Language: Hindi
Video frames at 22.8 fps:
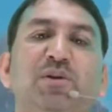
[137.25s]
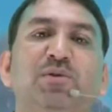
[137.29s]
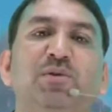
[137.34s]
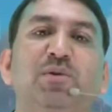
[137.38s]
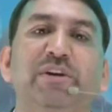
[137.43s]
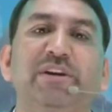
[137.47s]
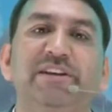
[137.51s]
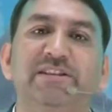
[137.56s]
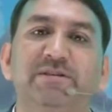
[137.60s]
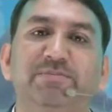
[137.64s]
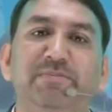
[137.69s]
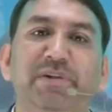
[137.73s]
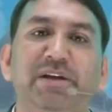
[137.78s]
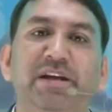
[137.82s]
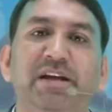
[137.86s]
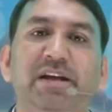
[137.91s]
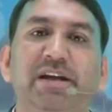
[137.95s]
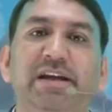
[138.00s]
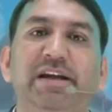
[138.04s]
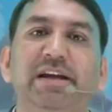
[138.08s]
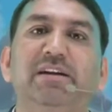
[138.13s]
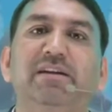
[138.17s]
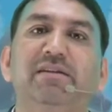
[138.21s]
तो इसमें
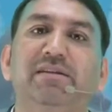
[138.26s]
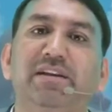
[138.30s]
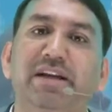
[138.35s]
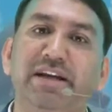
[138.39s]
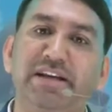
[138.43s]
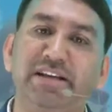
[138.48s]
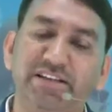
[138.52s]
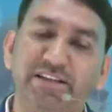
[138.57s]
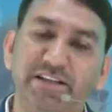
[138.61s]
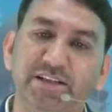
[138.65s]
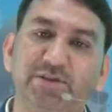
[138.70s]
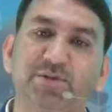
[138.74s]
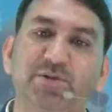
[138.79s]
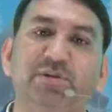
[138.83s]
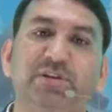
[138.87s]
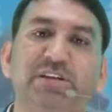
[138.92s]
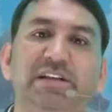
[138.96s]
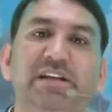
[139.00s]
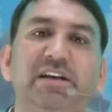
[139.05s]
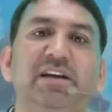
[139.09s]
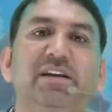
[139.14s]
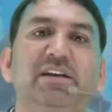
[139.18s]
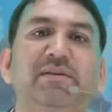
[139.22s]
एक नई चीज़
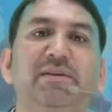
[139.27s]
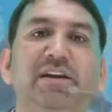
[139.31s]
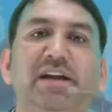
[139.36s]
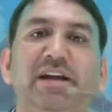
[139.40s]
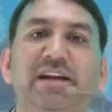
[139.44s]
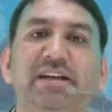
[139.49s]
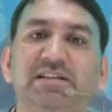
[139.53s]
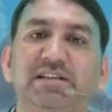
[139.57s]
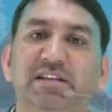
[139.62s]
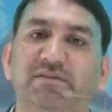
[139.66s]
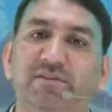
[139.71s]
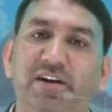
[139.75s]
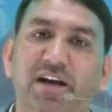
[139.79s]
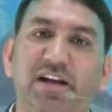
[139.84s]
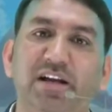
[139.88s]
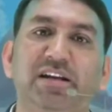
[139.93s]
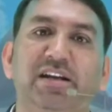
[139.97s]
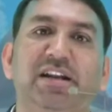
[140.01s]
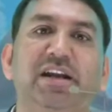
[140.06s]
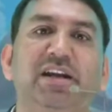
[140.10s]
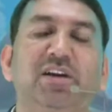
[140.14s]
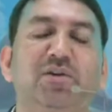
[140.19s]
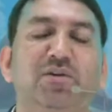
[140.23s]
होती है नए
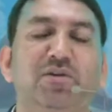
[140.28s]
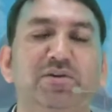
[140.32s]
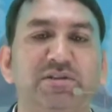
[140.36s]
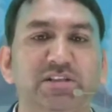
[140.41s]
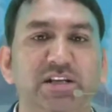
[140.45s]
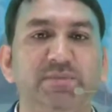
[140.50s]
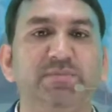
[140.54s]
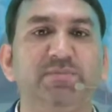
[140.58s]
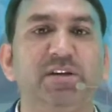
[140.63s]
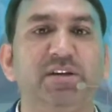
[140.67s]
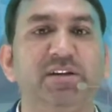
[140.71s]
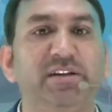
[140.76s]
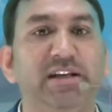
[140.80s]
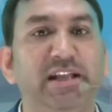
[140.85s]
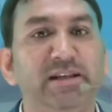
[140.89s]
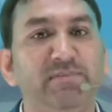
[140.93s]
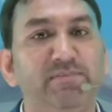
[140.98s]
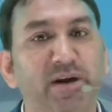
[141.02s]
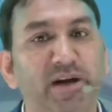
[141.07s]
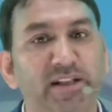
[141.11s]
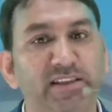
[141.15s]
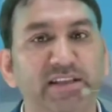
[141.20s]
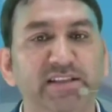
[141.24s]
सवाल नए कॉन्सेप्ट नई
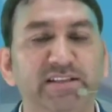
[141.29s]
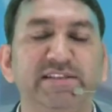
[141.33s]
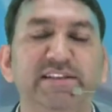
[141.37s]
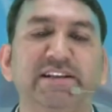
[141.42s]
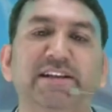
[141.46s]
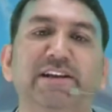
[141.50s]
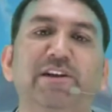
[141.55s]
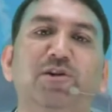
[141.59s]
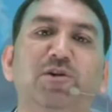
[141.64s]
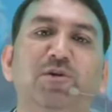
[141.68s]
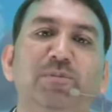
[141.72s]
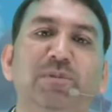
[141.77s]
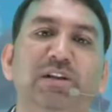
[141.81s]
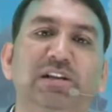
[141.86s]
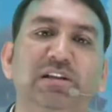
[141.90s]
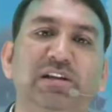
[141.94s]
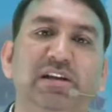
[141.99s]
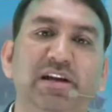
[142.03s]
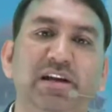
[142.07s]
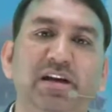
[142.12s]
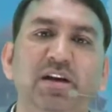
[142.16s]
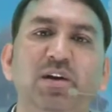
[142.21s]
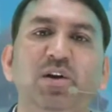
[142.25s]
बातें सीखने को
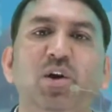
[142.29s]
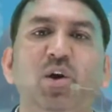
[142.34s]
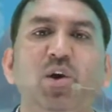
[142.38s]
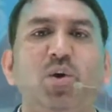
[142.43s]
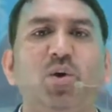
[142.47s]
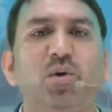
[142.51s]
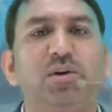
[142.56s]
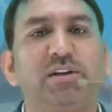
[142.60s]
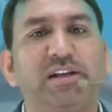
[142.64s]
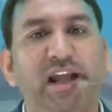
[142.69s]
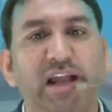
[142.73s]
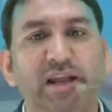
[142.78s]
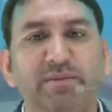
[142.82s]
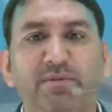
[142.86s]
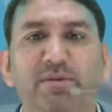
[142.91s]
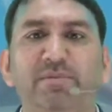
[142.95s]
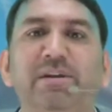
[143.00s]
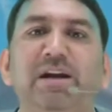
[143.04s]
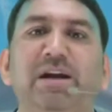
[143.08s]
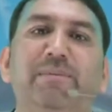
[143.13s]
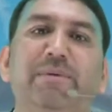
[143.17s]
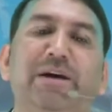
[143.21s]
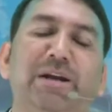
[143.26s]
मिलती हैं और टाइम
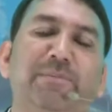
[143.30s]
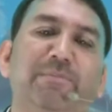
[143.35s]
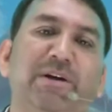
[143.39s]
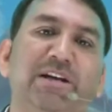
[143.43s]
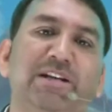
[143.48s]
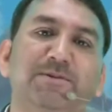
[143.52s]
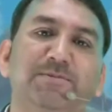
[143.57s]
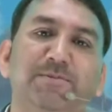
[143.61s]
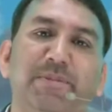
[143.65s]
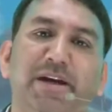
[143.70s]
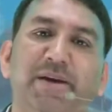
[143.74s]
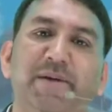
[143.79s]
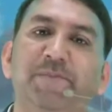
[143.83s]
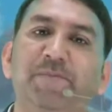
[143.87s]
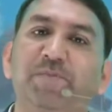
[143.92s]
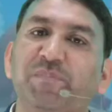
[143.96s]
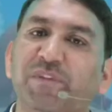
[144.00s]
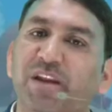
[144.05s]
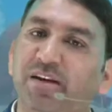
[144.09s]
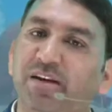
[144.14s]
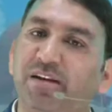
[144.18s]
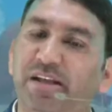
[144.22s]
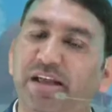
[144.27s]
अभी हमारे पास में है
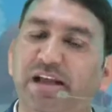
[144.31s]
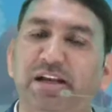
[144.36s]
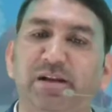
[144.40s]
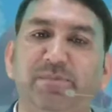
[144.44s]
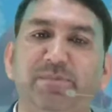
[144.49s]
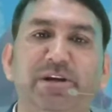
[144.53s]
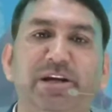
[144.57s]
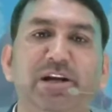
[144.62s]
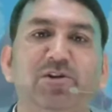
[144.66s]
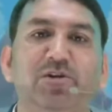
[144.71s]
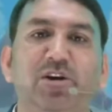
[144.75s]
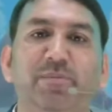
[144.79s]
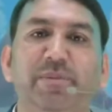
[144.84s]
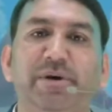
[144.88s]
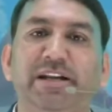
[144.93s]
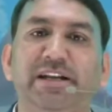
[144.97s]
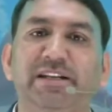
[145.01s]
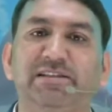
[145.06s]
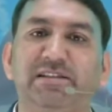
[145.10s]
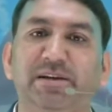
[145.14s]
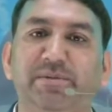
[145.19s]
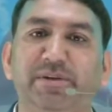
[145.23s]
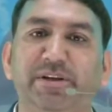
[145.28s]
टेन अप्रैल को
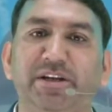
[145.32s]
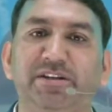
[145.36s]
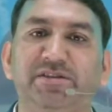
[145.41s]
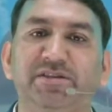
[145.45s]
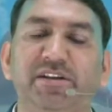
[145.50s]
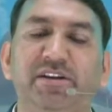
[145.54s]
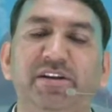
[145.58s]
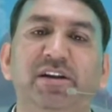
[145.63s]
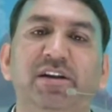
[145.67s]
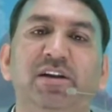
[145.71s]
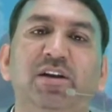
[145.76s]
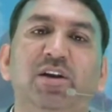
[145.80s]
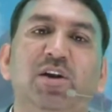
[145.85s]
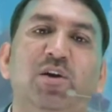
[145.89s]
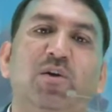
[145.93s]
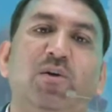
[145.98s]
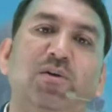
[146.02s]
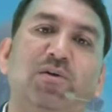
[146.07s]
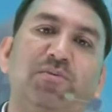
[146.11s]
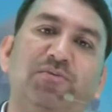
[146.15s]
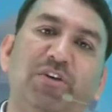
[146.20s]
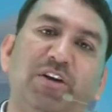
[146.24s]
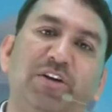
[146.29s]
हमारी एग्जामिनेशन है
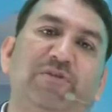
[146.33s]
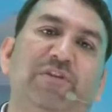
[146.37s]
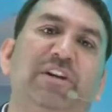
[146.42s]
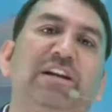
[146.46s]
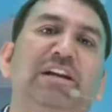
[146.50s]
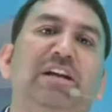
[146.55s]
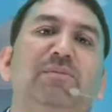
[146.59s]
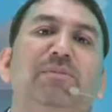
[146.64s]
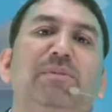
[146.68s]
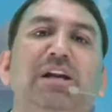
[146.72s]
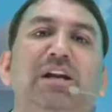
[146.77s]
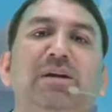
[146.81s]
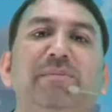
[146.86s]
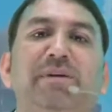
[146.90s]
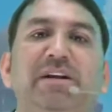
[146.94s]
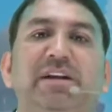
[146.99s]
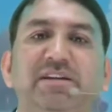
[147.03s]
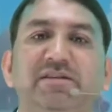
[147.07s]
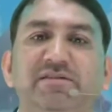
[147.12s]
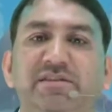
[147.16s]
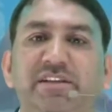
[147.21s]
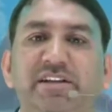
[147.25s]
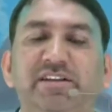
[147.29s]
और फरवरी फरवरी के महीने में
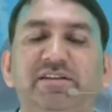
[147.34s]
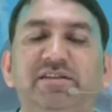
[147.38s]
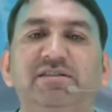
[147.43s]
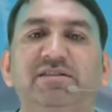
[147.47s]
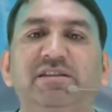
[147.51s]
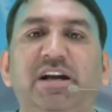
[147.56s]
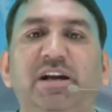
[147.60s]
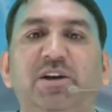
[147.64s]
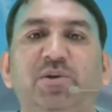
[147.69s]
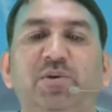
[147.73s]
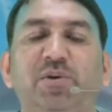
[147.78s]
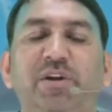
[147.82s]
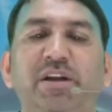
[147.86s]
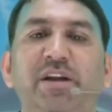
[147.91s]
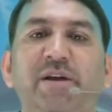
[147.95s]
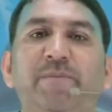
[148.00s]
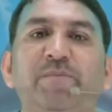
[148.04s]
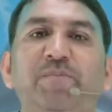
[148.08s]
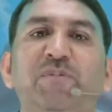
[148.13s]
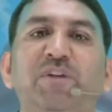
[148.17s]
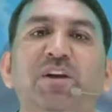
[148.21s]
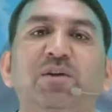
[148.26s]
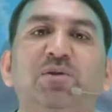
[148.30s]
टेस्ट सीरीज स्टार्ट हो रही है
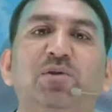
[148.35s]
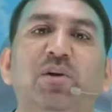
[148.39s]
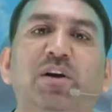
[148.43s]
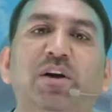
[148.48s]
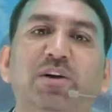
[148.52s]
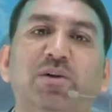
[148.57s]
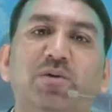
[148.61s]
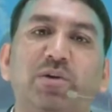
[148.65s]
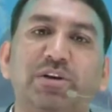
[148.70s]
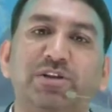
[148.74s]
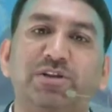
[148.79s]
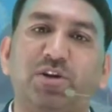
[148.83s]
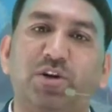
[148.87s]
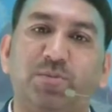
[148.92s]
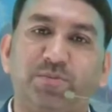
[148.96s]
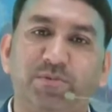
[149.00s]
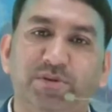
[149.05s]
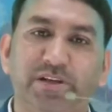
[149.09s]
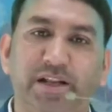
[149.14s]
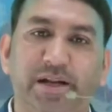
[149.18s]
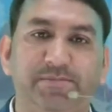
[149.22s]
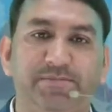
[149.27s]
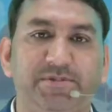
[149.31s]
तो अगर कोई
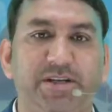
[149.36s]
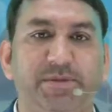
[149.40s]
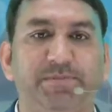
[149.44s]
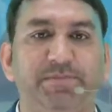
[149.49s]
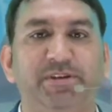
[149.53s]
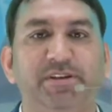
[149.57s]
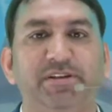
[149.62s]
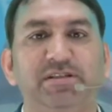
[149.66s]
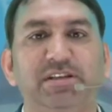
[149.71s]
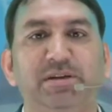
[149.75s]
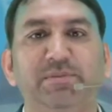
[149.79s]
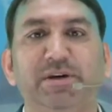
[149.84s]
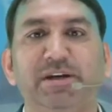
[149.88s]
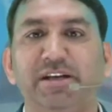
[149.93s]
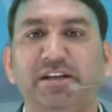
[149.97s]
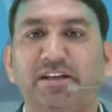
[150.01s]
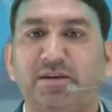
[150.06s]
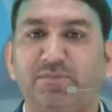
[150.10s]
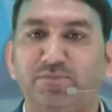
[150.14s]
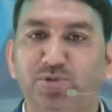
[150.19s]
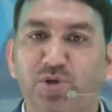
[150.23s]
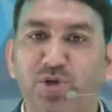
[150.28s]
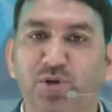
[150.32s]
चैप्टर्स हमारे
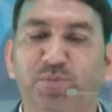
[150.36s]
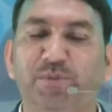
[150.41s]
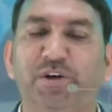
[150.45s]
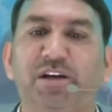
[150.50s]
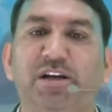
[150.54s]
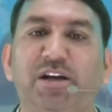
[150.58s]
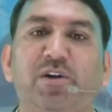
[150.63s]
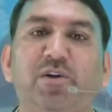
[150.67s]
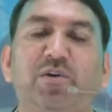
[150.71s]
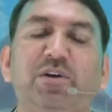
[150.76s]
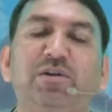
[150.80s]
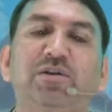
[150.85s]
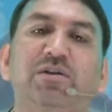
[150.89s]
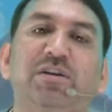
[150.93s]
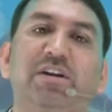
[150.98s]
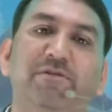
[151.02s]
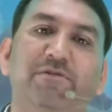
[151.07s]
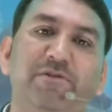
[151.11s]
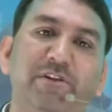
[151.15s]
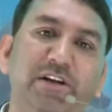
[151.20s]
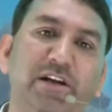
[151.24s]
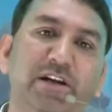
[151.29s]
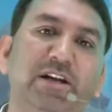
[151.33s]
कमजोर पड़ रहे होंगे तो
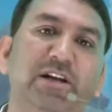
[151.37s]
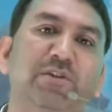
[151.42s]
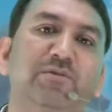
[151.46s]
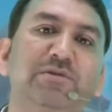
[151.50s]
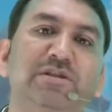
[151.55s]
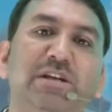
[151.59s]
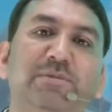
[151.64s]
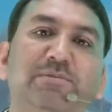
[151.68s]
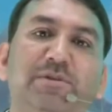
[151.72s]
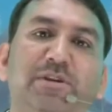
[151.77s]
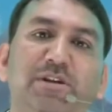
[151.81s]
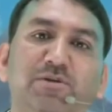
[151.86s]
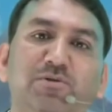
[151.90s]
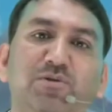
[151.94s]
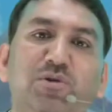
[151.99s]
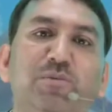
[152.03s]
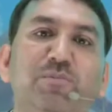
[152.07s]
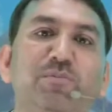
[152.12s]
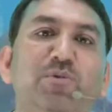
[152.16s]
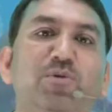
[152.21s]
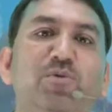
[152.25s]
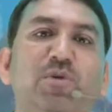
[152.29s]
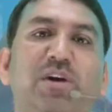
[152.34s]
डेफिनेटली उन चैप्टर्स को
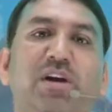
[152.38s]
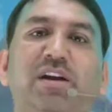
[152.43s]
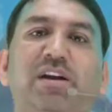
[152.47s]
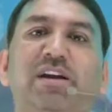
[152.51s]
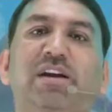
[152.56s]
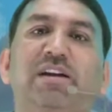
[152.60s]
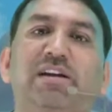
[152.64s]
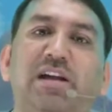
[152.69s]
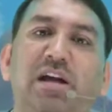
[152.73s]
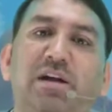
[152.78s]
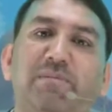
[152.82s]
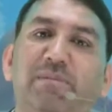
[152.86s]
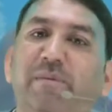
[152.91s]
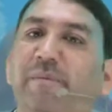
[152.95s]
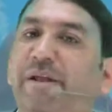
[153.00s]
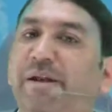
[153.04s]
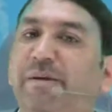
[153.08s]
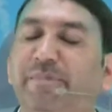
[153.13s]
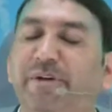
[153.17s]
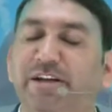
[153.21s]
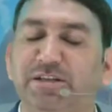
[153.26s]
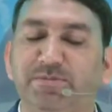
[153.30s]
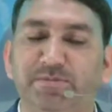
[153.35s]
इम्प्रूव करने का टाइम
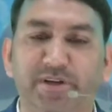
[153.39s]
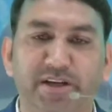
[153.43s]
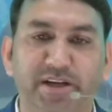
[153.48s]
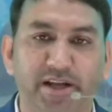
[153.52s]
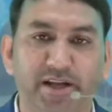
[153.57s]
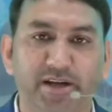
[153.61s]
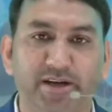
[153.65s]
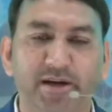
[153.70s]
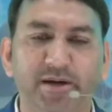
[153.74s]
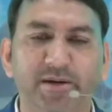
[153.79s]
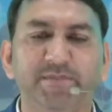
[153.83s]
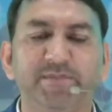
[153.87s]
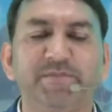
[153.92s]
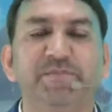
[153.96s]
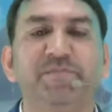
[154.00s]
हमारे पास में रहेगा